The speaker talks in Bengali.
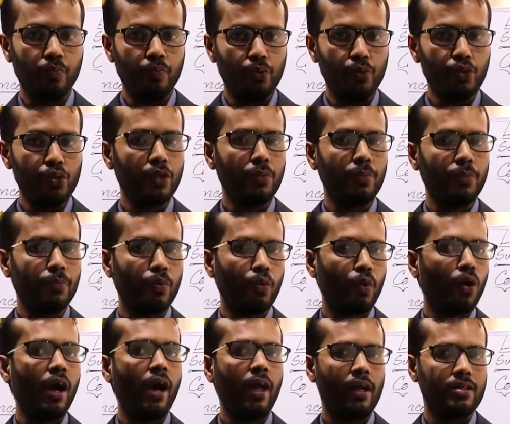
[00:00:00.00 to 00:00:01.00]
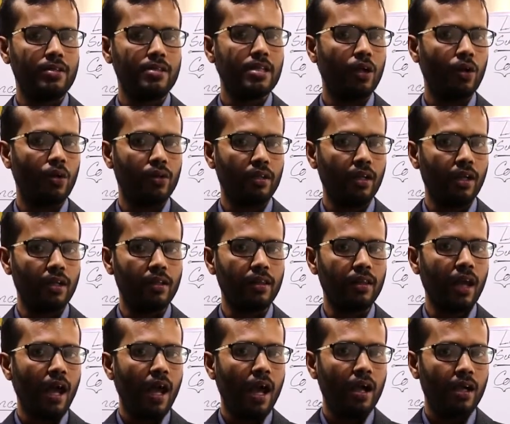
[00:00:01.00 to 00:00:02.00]
দুটি প্রকার আছে অর্থাৎ
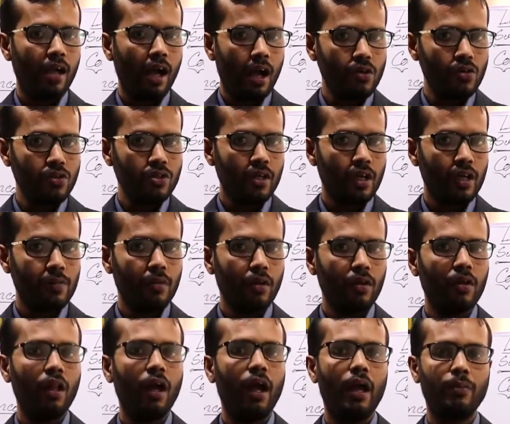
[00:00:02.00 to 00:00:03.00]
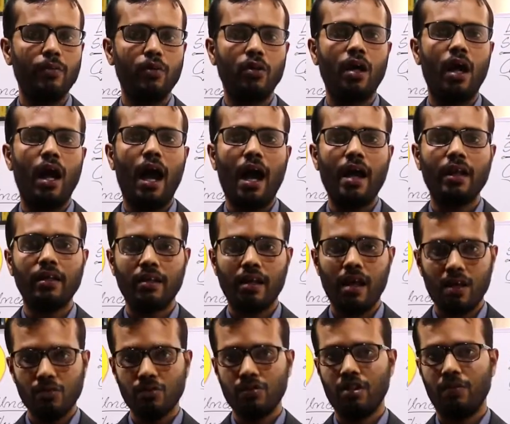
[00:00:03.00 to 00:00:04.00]
কাউন্টেবল এবং
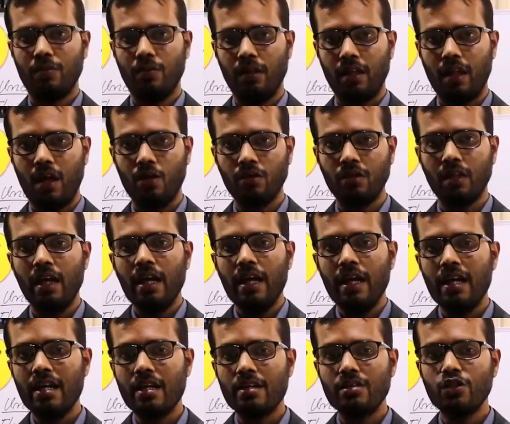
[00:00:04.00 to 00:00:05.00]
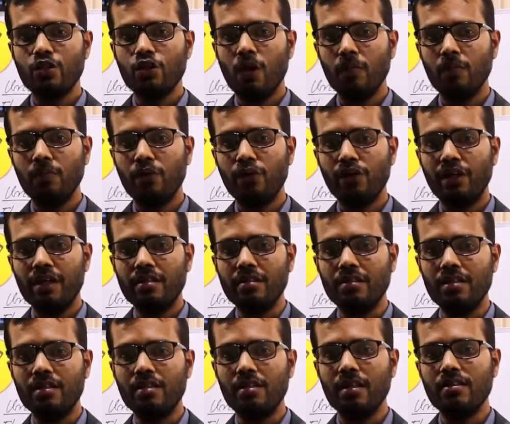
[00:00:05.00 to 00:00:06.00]
আনকাউন্টেবল নাউন এটি সম্পর্কে
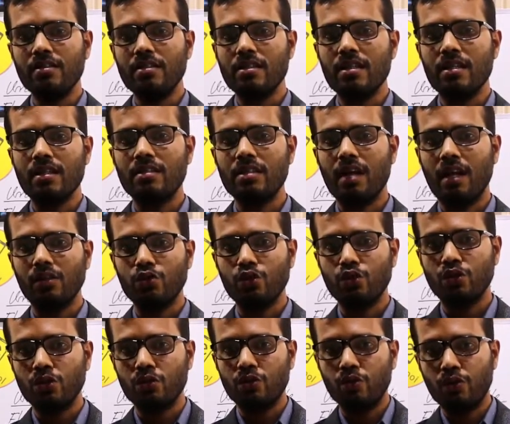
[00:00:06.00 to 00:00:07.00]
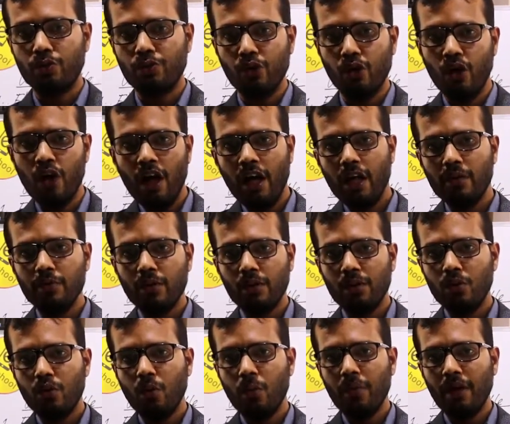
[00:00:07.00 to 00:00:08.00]
ডিটেলস একটি আলোচনা করব এবং
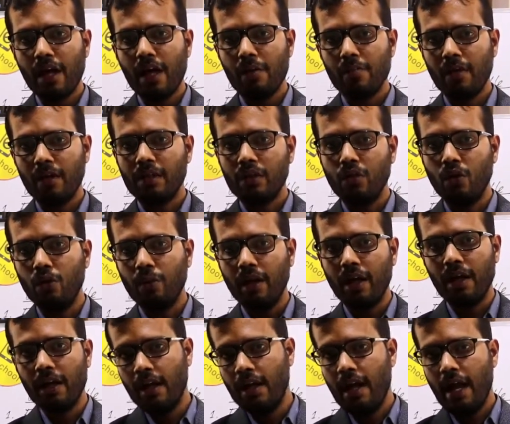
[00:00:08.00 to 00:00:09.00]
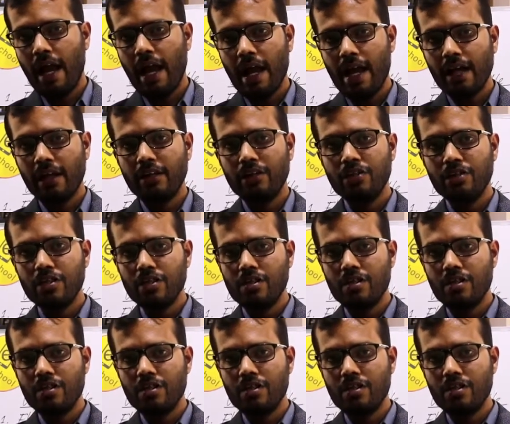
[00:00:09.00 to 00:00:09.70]
তোমরা এর মাধ্যমে একটি